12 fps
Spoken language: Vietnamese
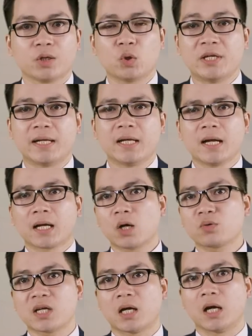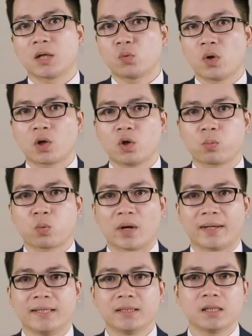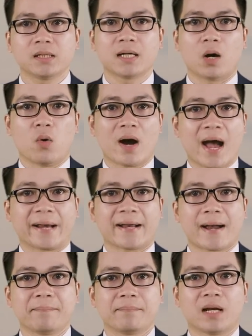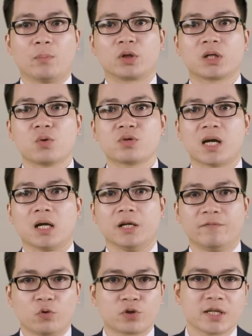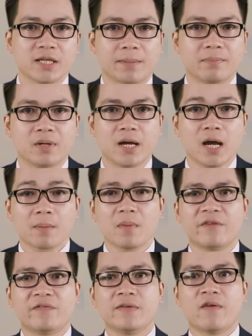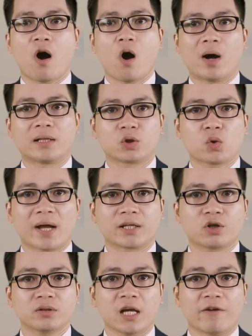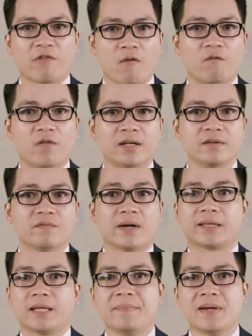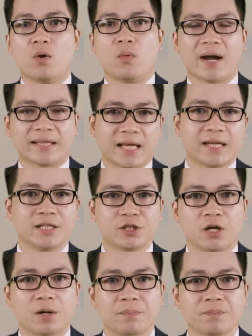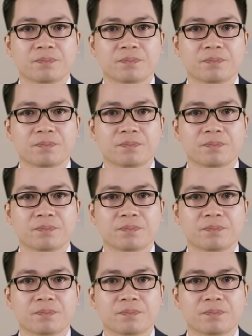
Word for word: Tuy nhiên, câu trả lời của Cục Quản lý Thương khẩu Hà Nam là một câu trả lời vô trách nhiệm, bởi vì họ hoàn toàn có thể phỏng vấn và tìm hiểu ngay tại hiện trường.